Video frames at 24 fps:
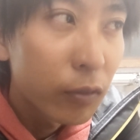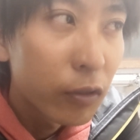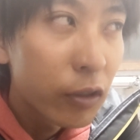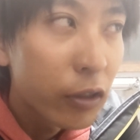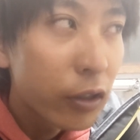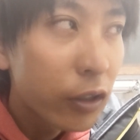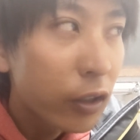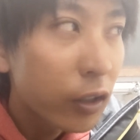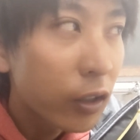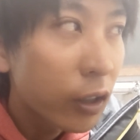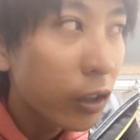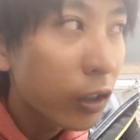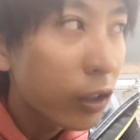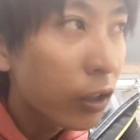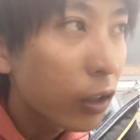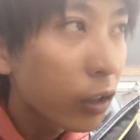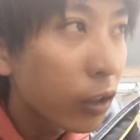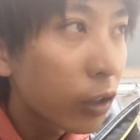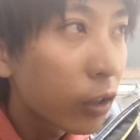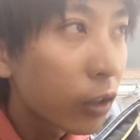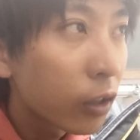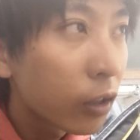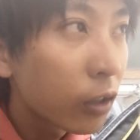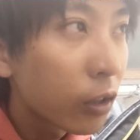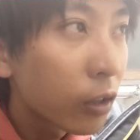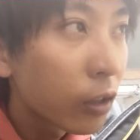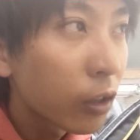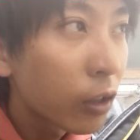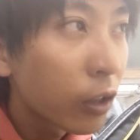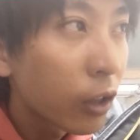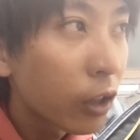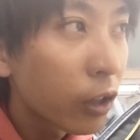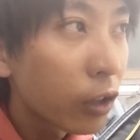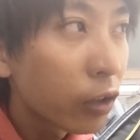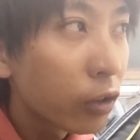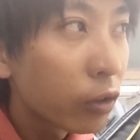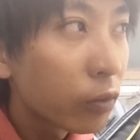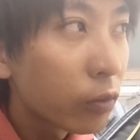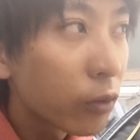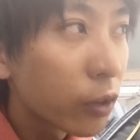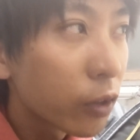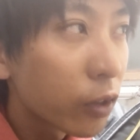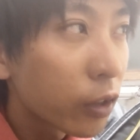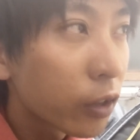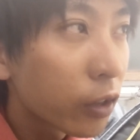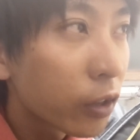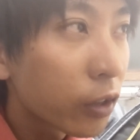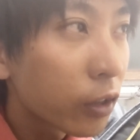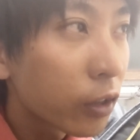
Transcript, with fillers: 6日火曜日